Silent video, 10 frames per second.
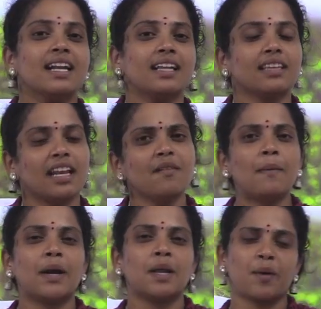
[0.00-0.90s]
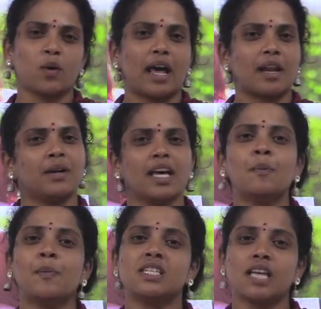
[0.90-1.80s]
நான் தெளிவாக படிப்பேன் ஒரு அரை மணி
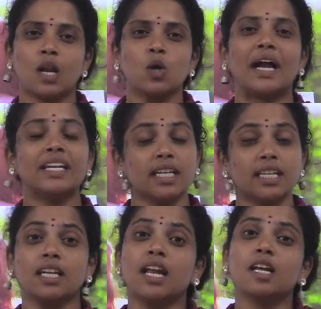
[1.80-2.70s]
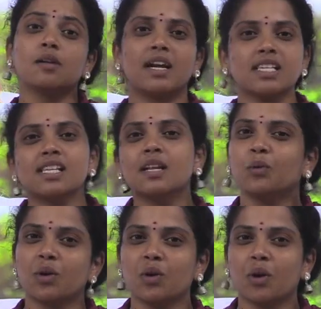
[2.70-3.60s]
நேரம் படித்தாலும் கண்டென்ட் எல்லாம் எனக்கு மனசில்
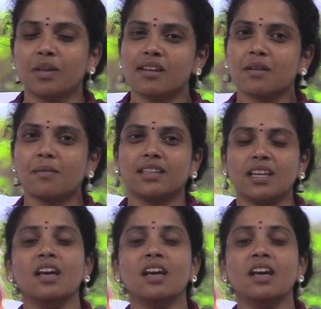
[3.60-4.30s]
புரியும் அப்படின்ற மாதிரி